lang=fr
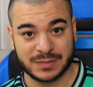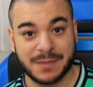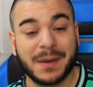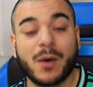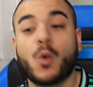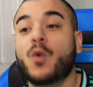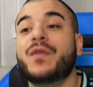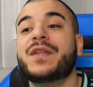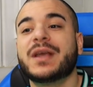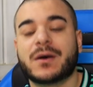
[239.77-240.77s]
C'est pas
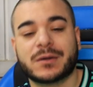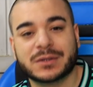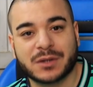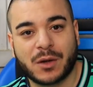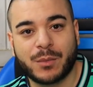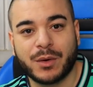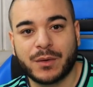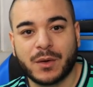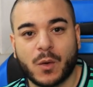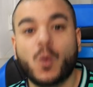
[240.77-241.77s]
on est ensemble,
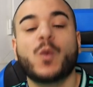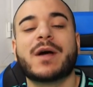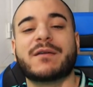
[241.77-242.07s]
on